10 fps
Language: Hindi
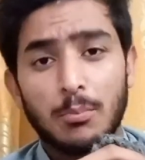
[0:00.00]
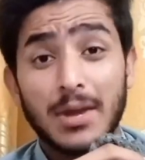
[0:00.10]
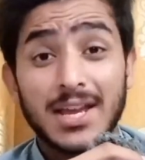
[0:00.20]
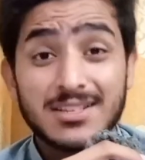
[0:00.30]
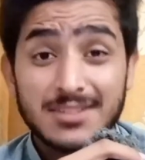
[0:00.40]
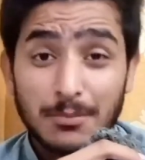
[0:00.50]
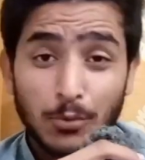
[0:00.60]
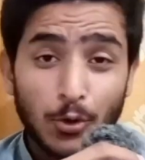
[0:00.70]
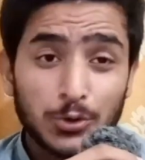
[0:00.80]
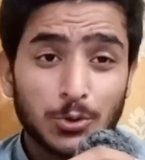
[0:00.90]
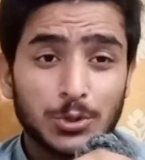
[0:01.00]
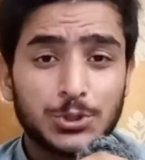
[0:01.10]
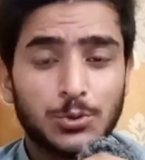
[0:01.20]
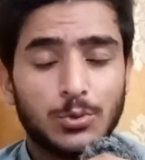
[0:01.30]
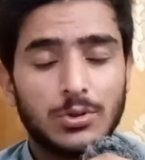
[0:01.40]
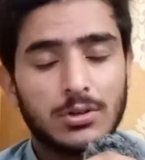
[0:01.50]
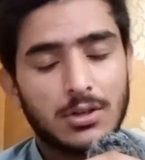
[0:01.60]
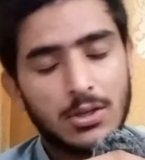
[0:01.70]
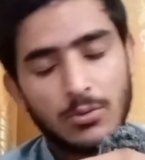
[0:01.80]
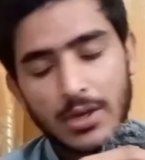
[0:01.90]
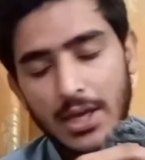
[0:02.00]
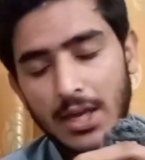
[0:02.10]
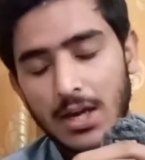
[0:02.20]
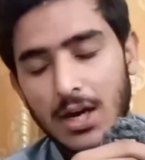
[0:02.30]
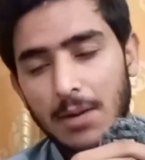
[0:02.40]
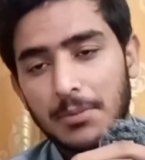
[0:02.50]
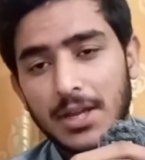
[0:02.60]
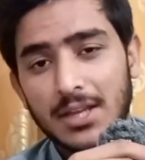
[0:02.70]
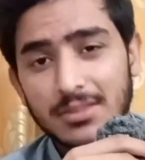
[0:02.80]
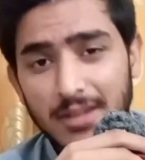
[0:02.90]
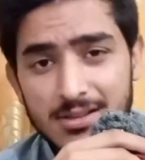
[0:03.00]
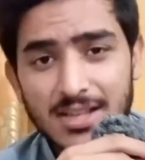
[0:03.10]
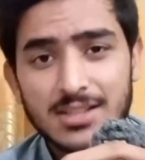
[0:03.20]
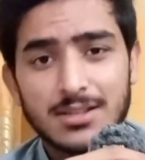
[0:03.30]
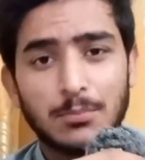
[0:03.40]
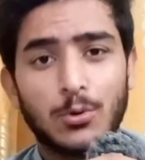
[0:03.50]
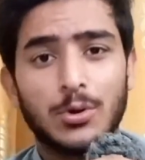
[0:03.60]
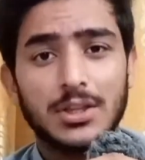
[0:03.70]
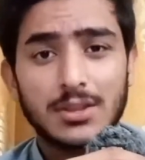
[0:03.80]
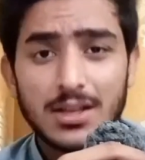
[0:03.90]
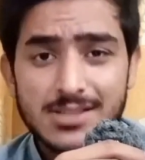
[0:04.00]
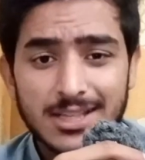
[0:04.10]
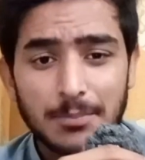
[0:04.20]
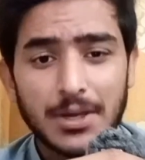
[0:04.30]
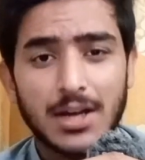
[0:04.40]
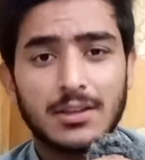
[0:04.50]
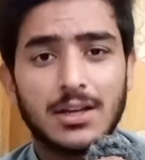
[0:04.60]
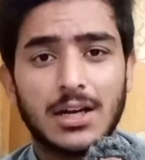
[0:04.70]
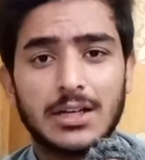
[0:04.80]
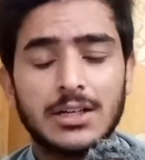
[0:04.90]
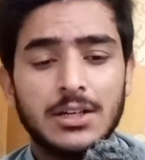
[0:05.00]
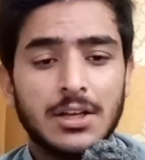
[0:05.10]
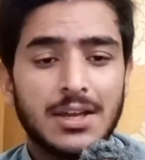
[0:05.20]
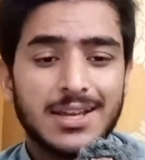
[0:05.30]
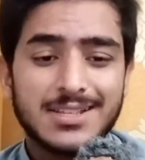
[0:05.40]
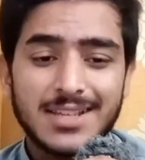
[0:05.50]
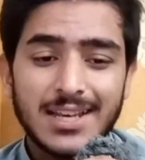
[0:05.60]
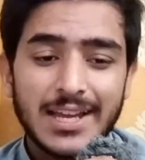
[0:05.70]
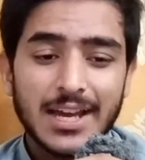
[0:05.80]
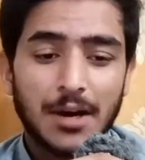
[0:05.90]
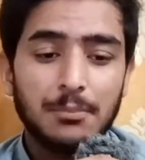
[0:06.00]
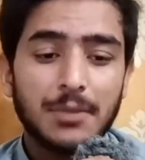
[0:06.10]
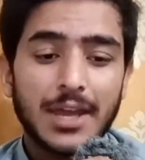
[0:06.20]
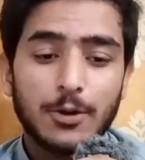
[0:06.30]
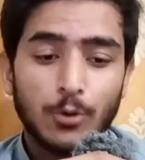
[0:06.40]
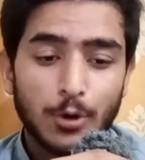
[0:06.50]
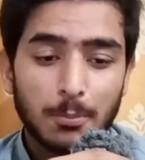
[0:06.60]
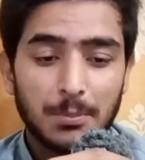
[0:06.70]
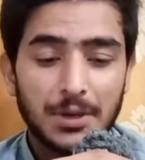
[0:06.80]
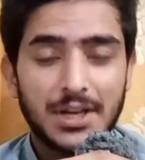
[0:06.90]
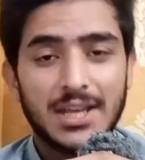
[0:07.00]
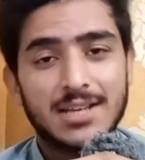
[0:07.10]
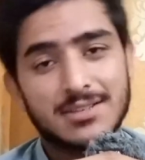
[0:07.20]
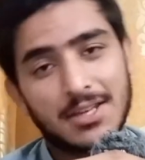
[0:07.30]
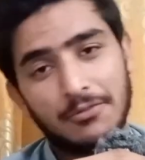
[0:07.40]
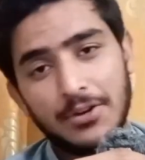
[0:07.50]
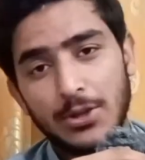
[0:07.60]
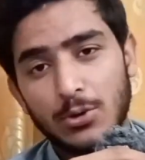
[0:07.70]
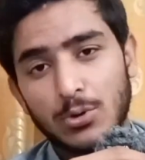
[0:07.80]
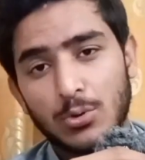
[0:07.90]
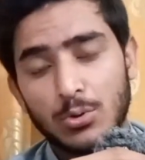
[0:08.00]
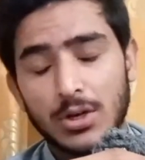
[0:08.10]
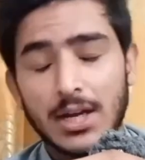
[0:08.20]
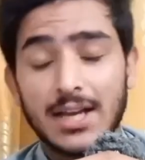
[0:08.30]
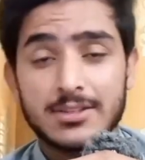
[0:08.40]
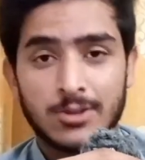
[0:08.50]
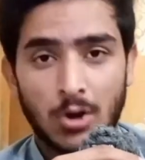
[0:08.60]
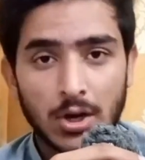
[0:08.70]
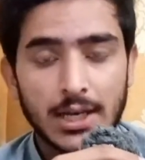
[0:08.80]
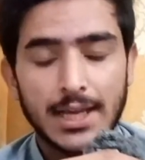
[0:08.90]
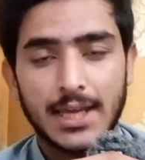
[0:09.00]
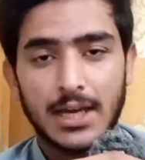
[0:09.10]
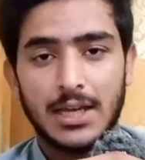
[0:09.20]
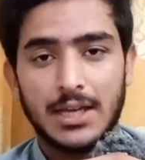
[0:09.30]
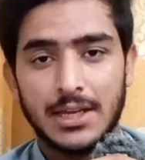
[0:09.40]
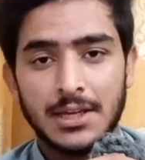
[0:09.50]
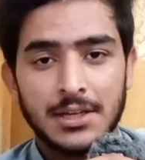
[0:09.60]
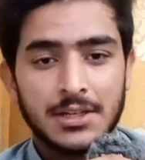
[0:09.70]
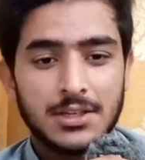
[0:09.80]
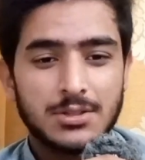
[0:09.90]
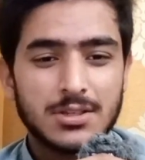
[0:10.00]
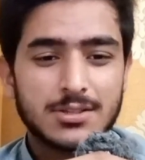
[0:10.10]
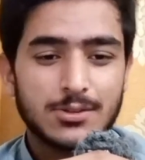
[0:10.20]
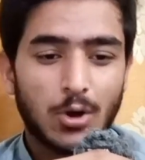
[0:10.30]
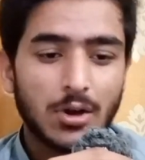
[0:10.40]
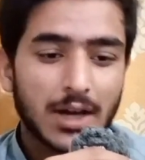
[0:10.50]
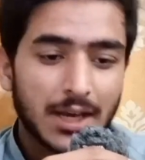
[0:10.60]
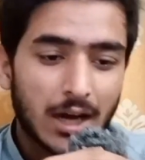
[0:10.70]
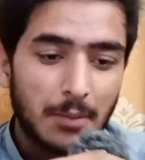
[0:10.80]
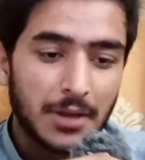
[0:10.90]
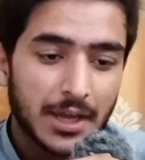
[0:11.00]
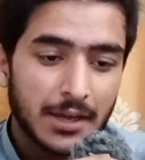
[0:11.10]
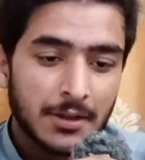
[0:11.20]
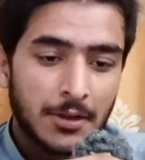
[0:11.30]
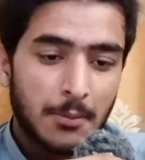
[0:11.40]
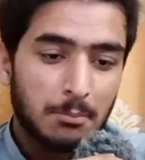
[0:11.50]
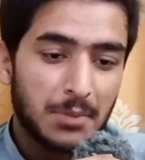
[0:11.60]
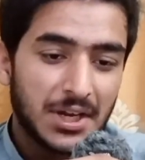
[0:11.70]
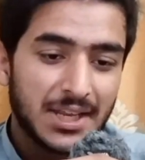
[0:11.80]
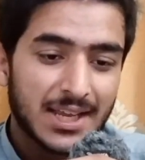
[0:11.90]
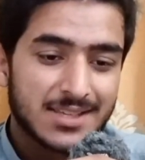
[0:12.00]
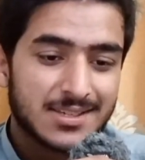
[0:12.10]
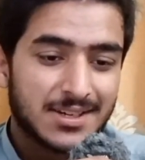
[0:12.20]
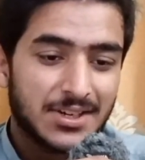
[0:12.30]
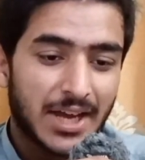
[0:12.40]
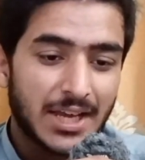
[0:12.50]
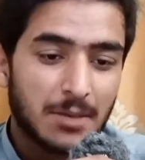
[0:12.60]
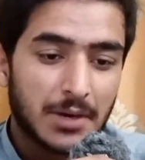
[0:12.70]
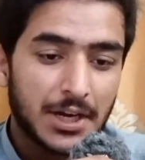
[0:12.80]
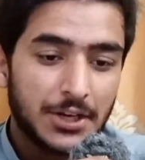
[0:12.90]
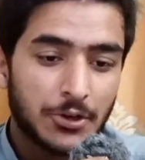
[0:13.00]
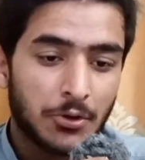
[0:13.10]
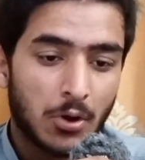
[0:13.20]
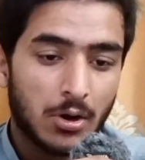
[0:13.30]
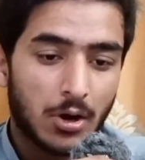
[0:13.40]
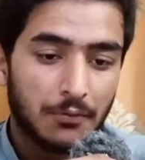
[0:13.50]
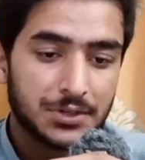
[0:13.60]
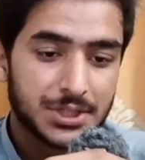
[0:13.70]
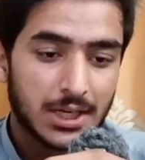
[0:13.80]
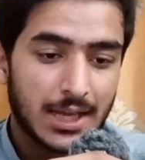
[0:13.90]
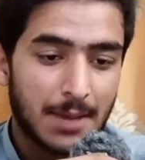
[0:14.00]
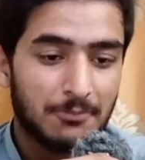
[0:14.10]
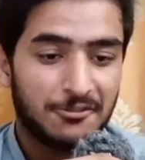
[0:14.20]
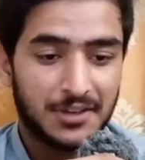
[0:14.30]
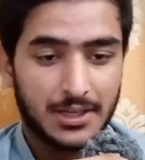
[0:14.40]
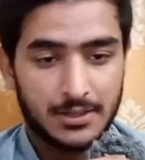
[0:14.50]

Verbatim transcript: और मैं इससे बहुत खुश हूँ क्योंकि आपने इतना ज़्यादा सपोर्ट इतना ज़्यादा प्यार दिखाया इसीलिए हम एक और बी की वीडियो उनका एक सॉन्ग लेके आए हैं जिस सॉन्ग का नाम है बी टी एस डायनामाइट ऑफिशियल एम